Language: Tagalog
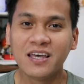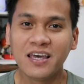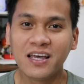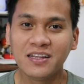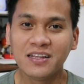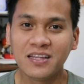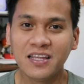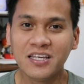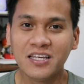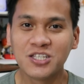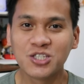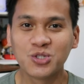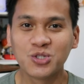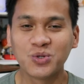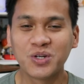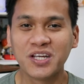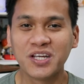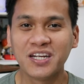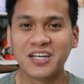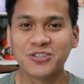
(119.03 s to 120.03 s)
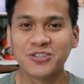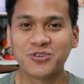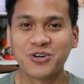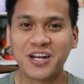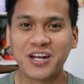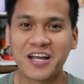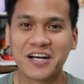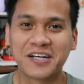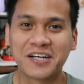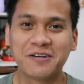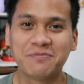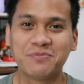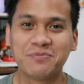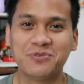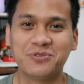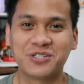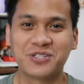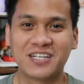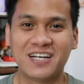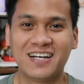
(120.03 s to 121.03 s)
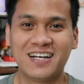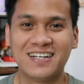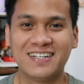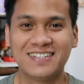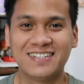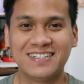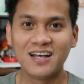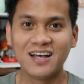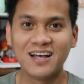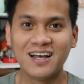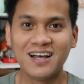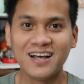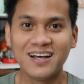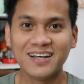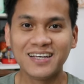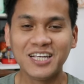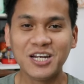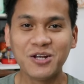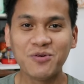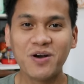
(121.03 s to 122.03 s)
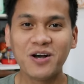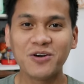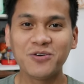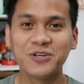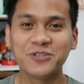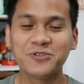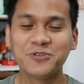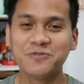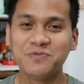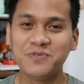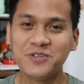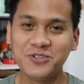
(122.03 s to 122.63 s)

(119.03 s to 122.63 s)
health history ng iyong alagang pusa. Ginawa ko itong